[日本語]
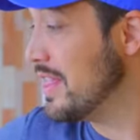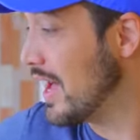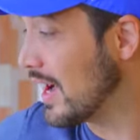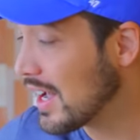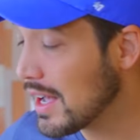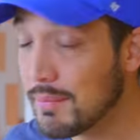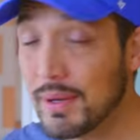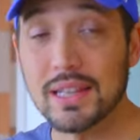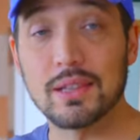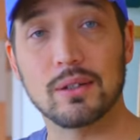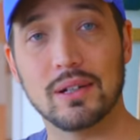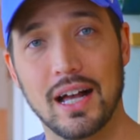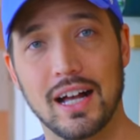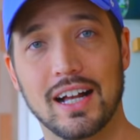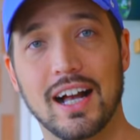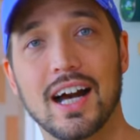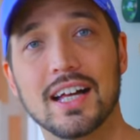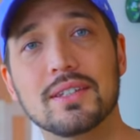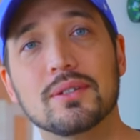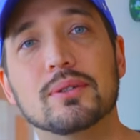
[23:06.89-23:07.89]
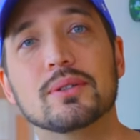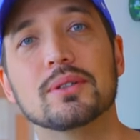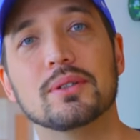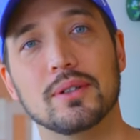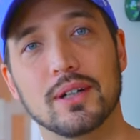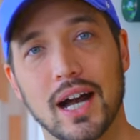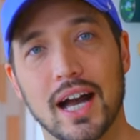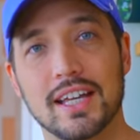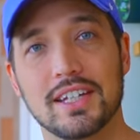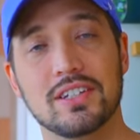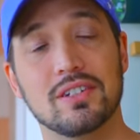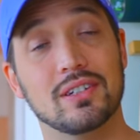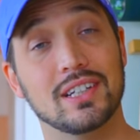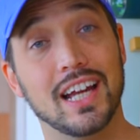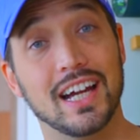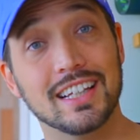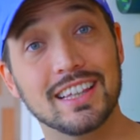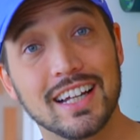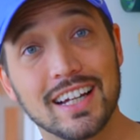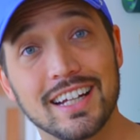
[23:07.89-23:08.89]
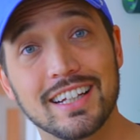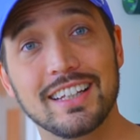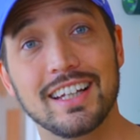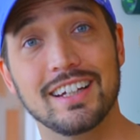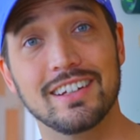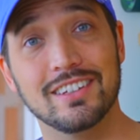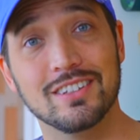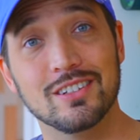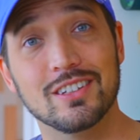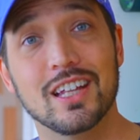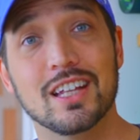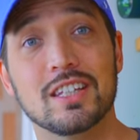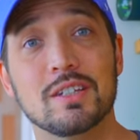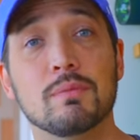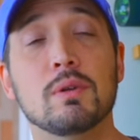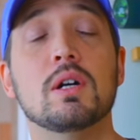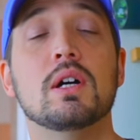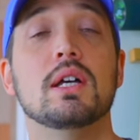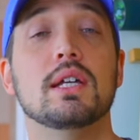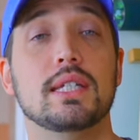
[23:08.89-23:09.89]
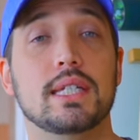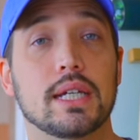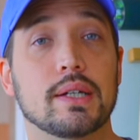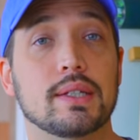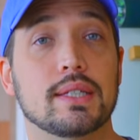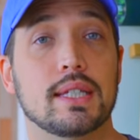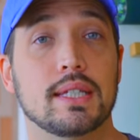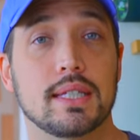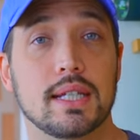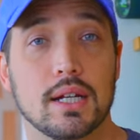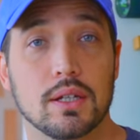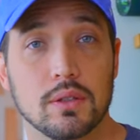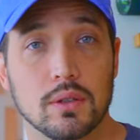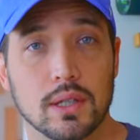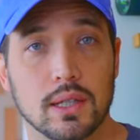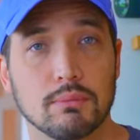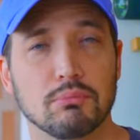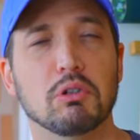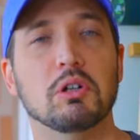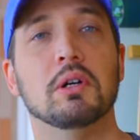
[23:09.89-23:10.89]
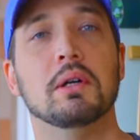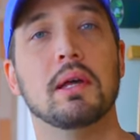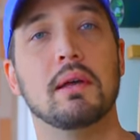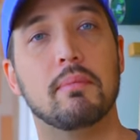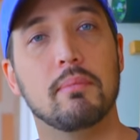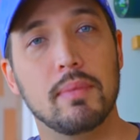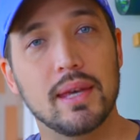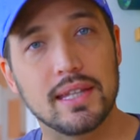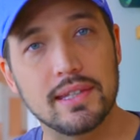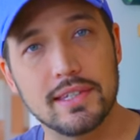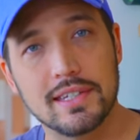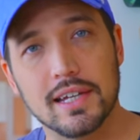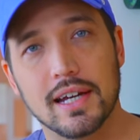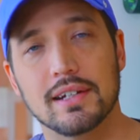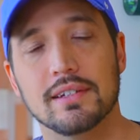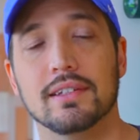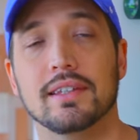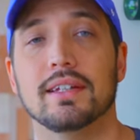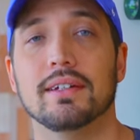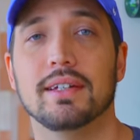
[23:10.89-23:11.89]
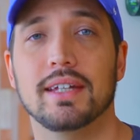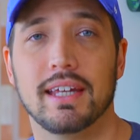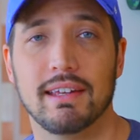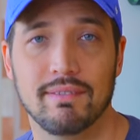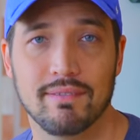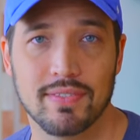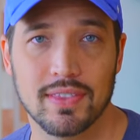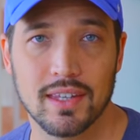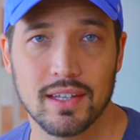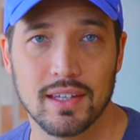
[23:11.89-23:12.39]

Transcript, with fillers: 仲間とか家族とか一緒に働いている人たちも幸せになる時もめっちゃあるんだよね。